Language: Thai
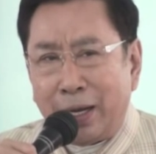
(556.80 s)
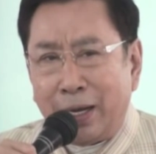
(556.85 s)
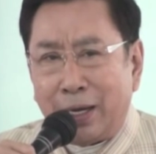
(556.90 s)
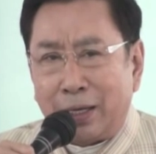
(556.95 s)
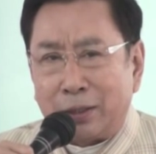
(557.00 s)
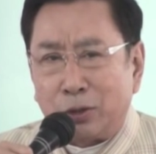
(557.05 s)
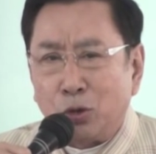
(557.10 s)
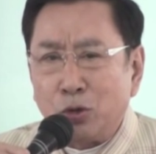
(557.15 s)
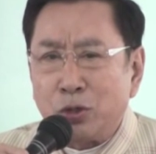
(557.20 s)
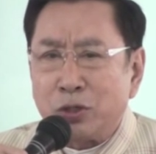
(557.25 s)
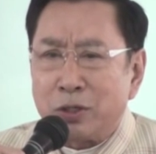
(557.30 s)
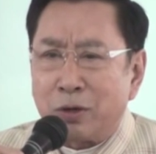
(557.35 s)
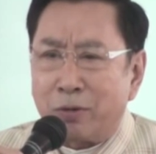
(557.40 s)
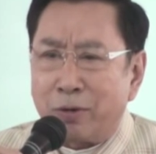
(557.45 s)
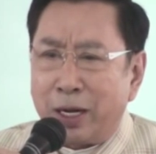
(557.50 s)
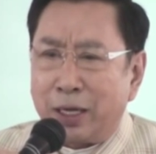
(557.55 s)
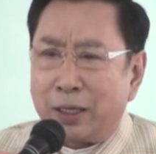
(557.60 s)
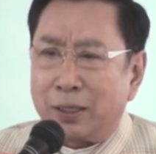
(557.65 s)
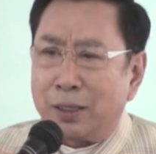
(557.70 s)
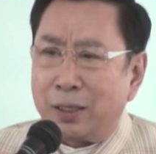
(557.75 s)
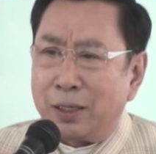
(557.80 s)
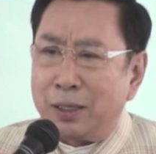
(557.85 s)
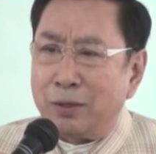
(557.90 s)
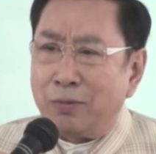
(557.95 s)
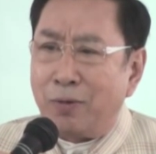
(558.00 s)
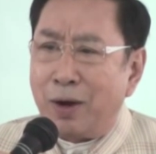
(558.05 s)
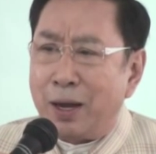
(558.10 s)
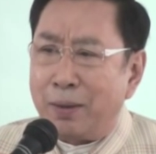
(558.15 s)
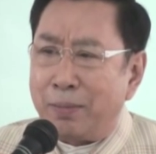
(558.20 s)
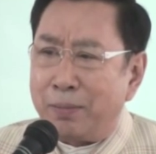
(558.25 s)
ไรอะทุจริตหรื
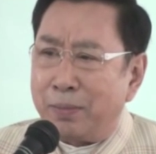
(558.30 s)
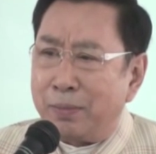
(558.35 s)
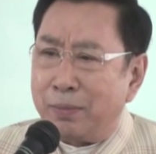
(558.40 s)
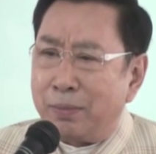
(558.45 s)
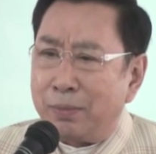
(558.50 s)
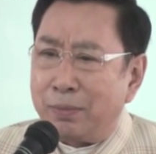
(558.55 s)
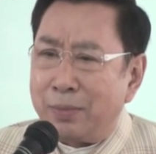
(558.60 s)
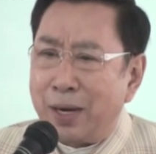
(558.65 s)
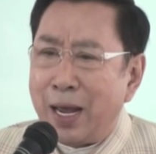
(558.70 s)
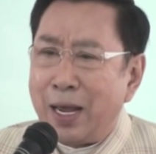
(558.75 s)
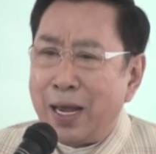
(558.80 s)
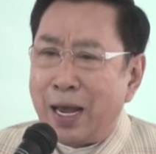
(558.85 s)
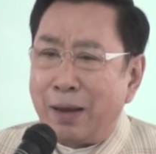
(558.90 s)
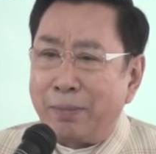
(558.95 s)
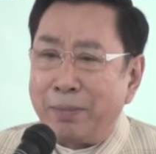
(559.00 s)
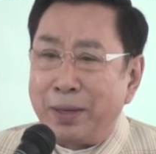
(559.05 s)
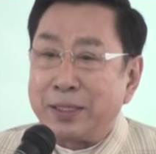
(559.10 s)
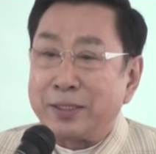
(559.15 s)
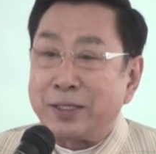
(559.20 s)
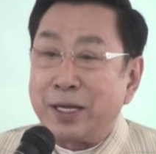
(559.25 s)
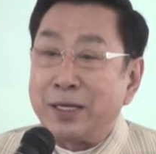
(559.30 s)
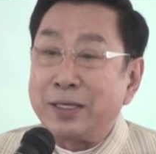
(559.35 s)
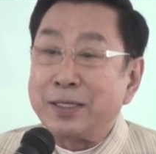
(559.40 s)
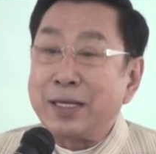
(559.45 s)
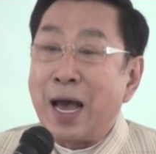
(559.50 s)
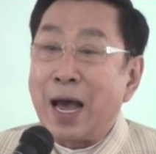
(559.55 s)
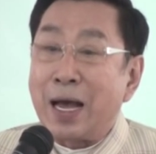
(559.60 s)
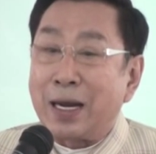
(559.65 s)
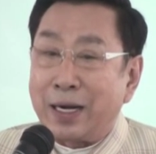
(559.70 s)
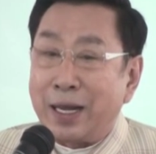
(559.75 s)
อว่าได้อามิตรสิน
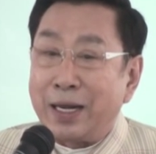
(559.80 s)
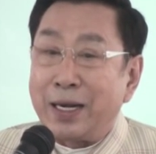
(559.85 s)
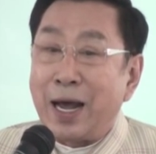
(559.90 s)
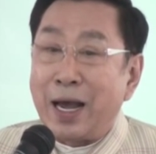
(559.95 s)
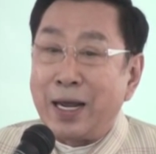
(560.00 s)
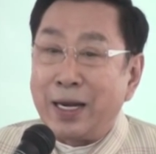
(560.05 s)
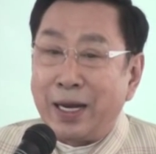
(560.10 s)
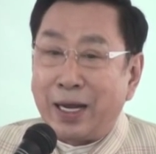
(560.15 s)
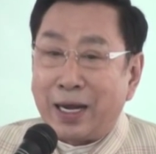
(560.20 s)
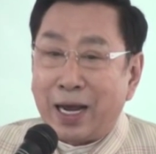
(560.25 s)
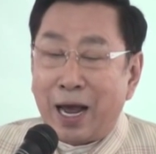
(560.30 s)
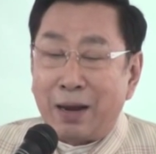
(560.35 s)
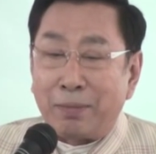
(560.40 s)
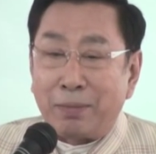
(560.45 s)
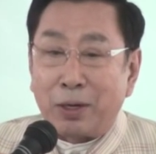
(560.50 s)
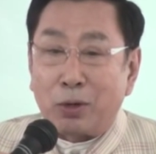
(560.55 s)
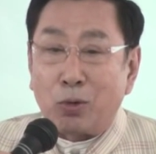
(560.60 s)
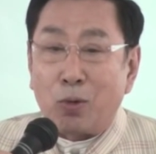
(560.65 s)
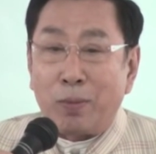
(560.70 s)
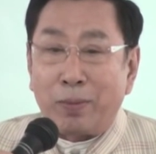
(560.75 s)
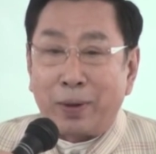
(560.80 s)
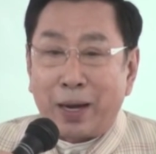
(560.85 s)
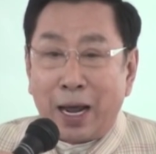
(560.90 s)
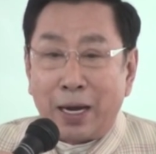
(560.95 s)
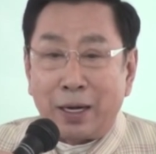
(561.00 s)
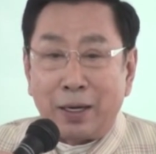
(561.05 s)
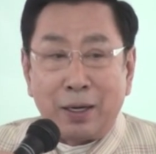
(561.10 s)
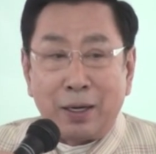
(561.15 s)
จ้างใดๆในการมารวมกั